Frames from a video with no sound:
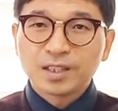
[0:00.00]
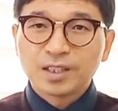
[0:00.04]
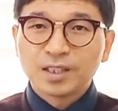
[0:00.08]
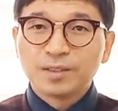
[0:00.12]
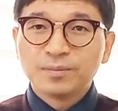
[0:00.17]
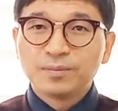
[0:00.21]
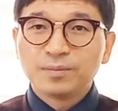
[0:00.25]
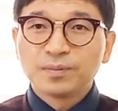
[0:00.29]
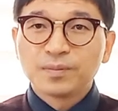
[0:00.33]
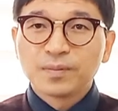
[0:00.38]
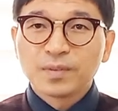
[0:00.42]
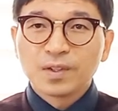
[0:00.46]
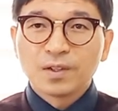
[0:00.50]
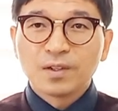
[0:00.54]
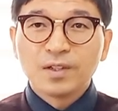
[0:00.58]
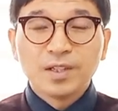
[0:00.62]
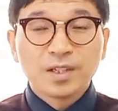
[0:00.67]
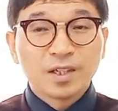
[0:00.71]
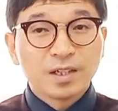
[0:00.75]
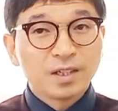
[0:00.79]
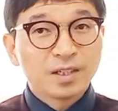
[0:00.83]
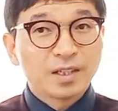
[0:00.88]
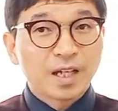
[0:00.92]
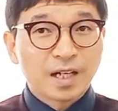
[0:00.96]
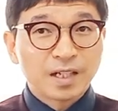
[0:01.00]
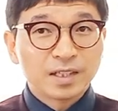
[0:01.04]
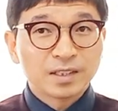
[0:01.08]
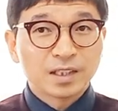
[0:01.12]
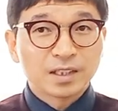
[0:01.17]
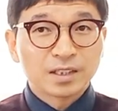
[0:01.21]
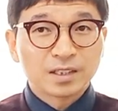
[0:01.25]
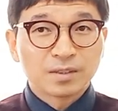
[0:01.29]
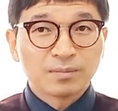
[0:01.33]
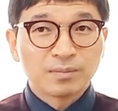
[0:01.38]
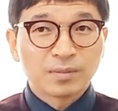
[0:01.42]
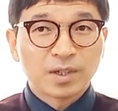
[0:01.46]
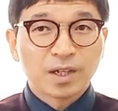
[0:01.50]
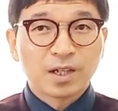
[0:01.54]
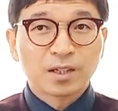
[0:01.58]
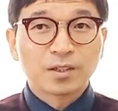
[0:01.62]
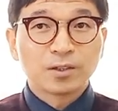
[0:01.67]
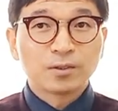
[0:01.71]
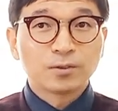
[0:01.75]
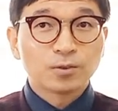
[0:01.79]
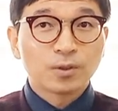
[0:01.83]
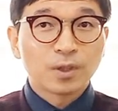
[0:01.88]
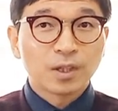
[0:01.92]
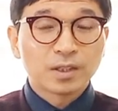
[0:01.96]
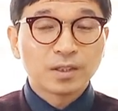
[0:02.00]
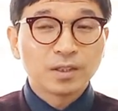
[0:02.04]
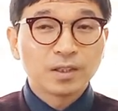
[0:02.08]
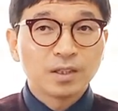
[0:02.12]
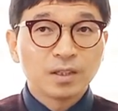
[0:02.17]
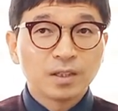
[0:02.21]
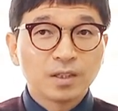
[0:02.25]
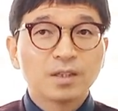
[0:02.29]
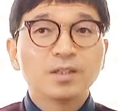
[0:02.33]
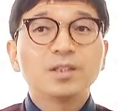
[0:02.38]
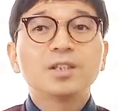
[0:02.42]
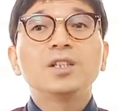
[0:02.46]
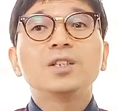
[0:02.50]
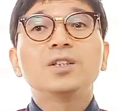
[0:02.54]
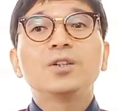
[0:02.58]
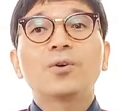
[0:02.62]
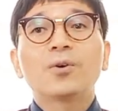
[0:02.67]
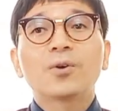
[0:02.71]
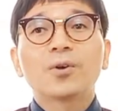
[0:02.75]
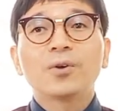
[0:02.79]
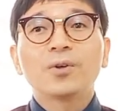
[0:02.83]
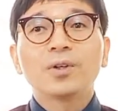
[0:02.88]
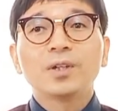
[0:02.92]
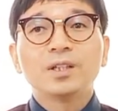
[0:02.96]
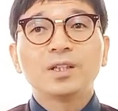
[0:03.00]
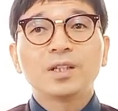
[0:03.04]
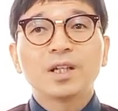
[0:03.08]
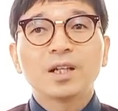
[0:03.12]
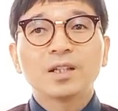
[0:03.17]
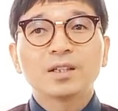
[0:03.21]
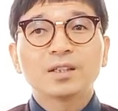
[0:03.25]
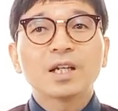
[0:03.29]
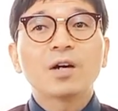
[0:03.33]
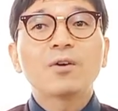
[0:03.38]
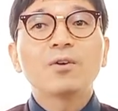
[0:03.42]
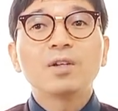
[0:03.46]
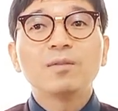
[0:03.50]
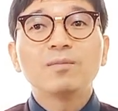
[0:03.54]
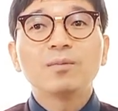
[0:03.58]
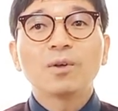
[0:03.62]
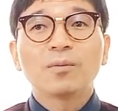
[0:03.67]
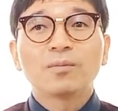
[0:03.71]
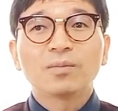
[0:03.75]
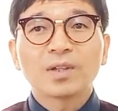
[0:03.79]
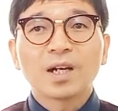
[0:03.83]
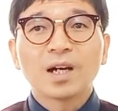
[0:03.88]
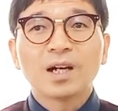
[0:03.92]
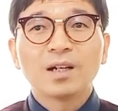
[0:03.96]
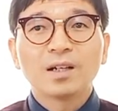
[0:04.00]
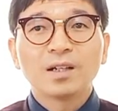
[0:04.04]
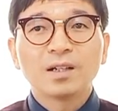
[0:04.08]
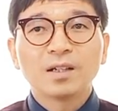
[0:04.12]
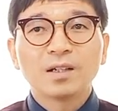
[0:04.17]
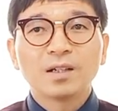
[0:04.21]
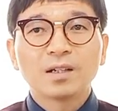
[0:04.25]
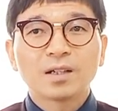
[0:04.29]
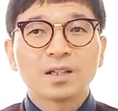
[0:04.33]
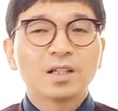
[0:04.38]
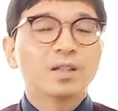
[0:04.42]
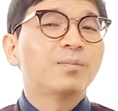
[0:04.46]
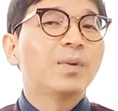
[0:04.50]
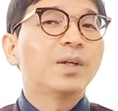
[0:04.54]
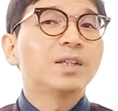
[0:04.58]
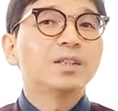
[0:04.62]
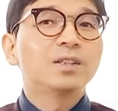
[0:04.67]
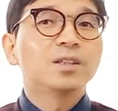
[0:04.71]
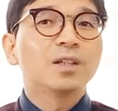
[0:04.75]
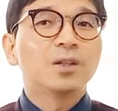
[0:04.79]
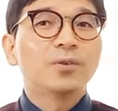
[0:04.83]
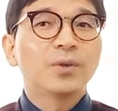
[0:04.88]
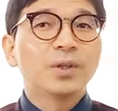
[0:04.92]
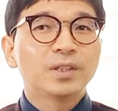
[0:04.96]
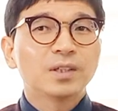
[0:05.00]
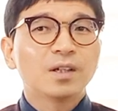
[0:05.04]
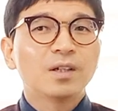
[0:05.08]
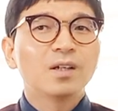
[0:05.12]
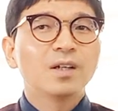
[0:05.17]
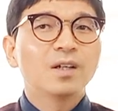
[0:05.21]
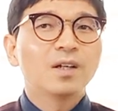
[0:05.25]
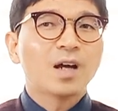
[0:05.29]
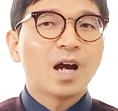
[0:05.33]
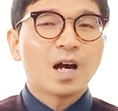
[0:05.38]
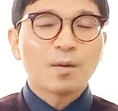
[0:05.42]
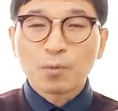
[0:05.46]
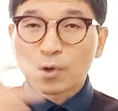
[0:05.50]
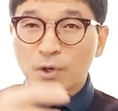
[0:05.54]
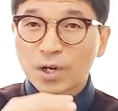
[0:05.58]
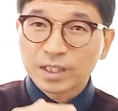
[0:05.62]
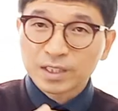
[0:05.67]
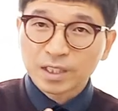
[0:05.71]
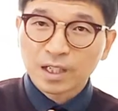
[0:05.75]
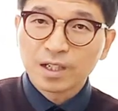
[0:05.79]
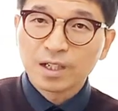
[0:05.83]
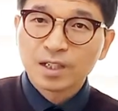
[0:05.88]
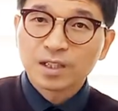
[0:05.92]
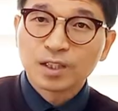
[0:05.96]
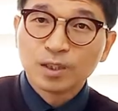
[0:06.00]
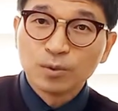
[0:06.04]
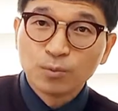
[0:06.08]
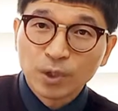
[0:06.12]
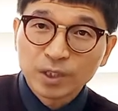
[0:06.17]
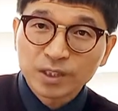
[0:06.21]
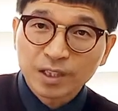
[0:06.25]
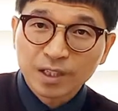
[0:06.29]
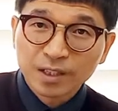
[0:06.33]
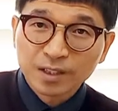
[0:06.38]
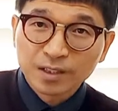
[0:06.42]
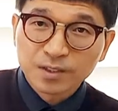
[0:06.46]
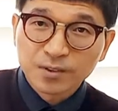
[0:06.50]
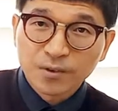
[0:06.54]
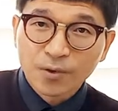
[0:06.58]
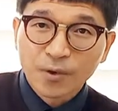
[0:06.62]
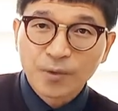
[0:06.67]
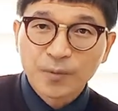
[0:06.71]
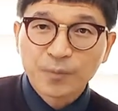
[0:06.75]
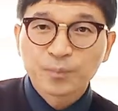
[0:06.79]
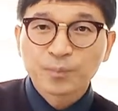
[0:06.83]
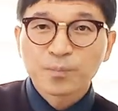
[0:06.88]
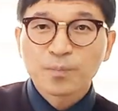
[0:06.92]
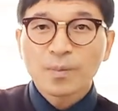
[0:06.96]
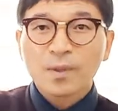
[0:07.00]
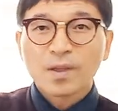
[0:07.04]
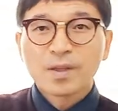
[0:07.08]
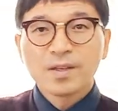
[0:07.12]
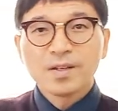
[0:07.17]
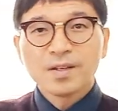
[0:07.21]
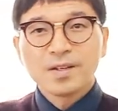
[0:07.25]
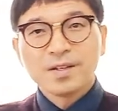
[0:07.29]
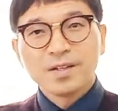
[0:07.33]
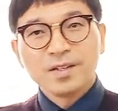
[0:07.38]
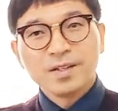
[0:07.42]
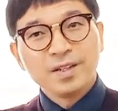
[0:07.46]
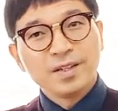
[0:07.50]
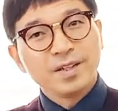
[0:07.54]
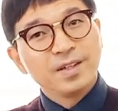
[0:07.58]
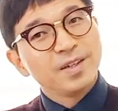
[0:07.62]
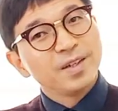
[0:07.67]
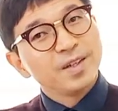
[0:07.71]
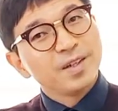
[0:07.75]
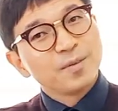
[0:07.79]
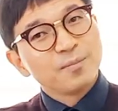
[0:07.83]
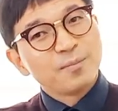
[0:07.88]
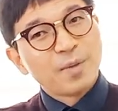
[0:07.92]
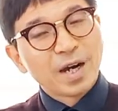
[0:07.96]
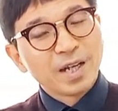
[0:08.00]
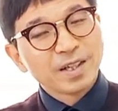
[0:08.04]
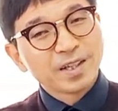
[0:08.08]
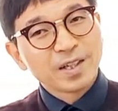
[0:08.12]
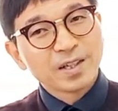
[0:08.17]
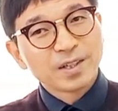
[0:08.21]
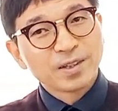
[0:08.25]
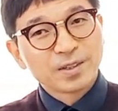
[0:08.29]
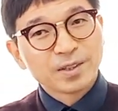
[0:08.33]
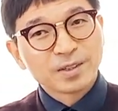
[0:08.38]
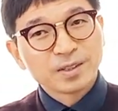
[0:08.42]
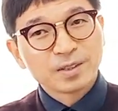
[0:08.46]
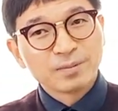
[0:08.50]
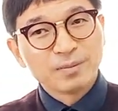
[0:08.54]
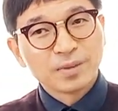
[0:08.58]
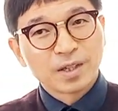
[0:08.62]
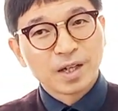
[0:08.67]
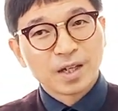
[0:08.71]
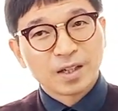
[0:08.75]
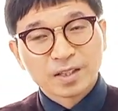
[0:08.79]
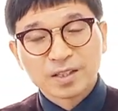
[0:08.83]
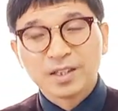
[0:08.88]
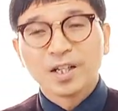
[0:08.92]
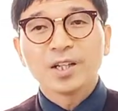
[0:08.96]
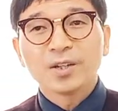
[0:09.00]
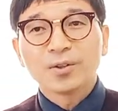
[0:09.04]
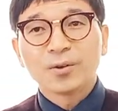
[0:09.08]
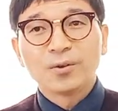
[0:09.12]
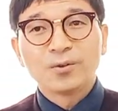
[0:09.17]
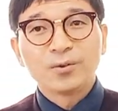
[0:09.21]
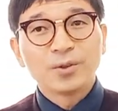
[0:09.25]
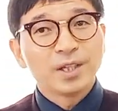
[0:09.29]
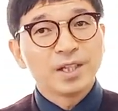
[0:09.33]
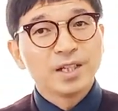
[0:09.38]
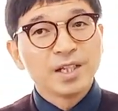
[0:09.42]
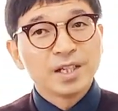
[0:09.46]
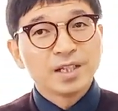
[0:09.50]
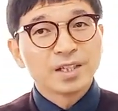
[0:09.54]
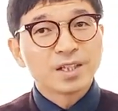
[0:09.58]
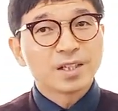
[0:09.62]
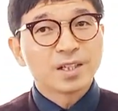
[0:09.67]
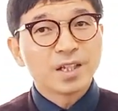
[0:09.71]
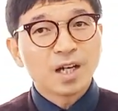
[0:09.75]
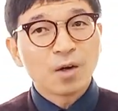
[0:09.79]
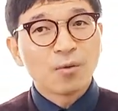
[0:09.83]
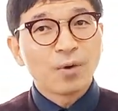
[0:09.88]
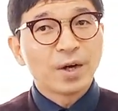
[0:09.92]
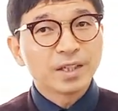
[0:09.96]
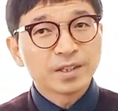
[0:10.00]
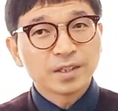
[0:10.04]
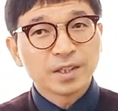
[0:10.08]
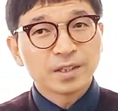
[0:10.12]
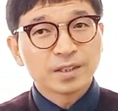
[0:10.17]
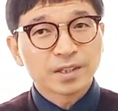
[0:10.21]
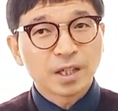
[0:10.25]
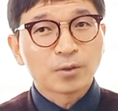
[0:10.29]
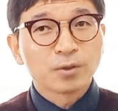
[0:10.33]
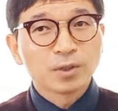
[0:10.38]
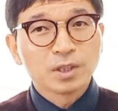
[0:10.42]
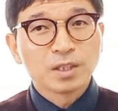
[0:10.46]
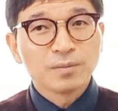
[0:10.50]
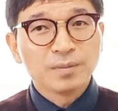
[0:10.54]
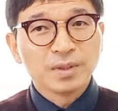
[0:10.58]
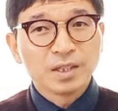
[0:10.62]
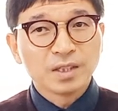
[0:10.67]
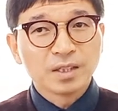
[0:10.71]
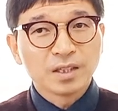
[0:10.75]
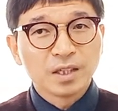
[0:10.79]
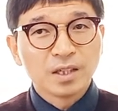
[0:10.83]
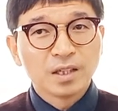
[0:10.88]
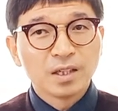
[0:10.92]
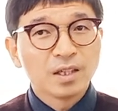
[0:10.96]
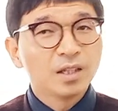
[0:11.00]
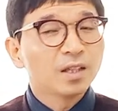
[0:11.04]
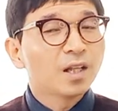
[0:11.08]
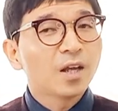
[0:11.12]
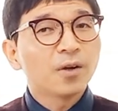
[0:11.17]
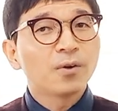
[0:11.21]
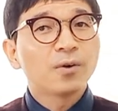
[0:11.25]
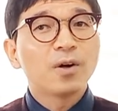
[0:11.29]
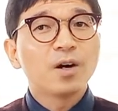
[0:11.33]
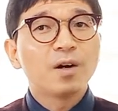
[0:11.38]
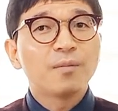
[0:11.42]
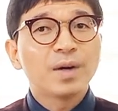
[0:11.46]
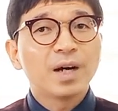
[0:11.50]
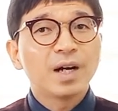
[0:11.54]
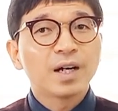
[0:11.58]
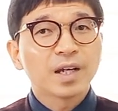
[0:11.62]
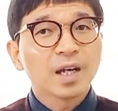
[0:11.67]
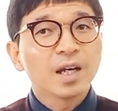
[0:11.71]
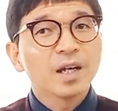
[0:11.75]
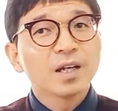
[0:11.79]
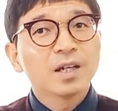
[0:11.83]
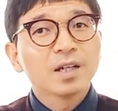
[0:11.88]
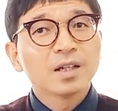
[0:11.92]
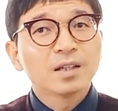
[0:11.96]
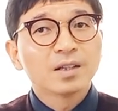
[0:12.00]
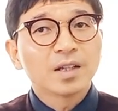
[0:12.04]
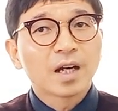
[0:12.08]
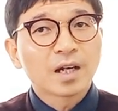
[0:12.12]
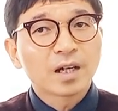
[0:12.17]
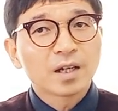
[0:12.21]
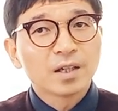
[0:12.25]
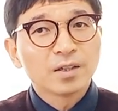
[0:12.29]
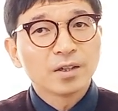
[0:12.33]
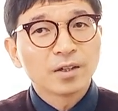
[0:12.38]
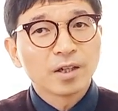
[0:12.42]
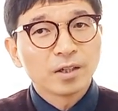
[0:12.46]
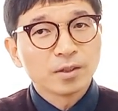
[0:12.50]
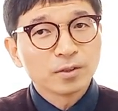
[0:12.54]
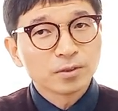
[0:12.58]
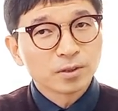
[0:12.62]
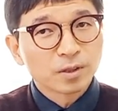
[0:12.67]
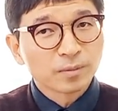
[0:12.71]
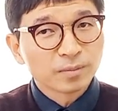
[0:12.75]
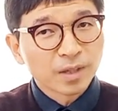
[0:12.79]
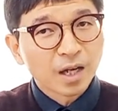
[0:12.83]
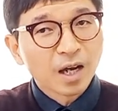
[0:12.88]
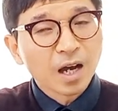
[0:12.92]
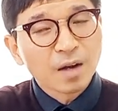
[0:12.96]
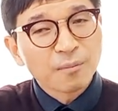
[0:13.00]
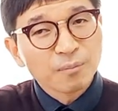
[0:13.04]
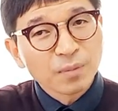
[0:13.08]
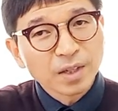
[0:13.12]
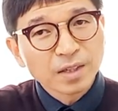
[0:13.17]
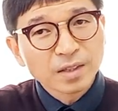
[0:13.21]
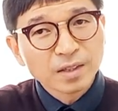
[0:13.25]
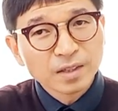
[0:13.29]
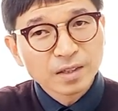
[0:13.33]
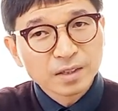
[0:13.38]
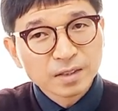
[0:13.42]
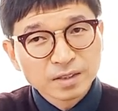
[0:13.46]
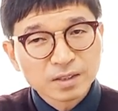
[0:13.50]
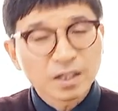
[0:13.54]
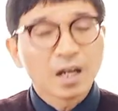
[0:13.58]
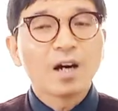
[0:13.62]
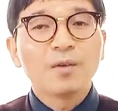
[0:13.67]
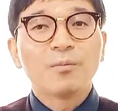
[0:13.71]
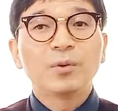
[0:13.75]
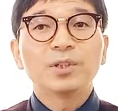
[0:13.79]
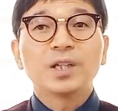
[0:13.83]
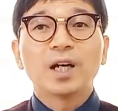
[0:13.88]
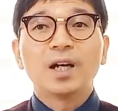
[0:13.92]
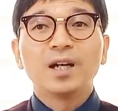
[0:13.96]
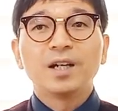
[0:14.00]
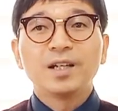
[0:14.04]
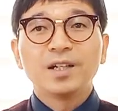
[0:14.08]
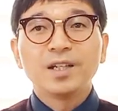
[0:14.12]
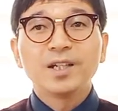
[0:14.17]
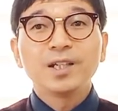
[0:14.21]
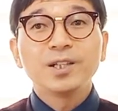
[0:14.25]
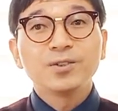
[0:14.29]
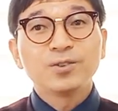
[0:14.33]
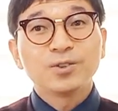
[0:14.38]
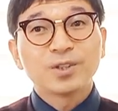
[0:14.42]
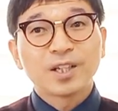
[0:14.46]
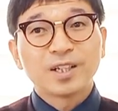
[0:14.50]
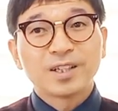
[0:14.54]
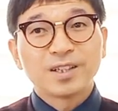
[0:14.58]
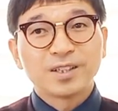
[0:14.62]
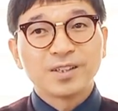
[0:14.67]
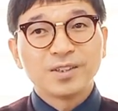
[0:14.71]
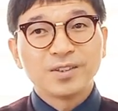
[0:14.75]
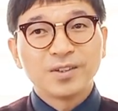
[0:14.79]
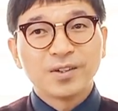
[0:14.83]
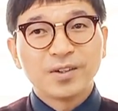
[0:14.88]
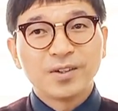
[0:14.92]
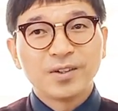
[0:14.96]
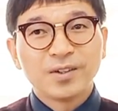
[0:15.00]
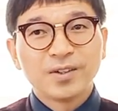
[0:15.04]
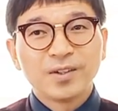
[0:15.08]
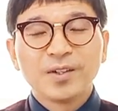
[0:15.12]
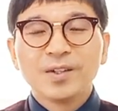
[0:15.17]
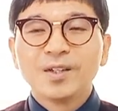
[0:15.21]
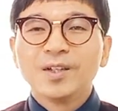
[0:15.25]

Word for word: 지금 의견이 다르지 않습니까? 경순왕은 현실적으로 이제 싸울 힘도 없다. 그냥 백성들을 위해서 항복하자, 기부하자 이런 거고 이 마의태자는 어떻습니까? 그래도 우리 신라 왕실의 자존심이 있지 이대로 허망하게 나라를 넘겨줄 수는 없다. 한번 싸워보자 이런 주장이거든요.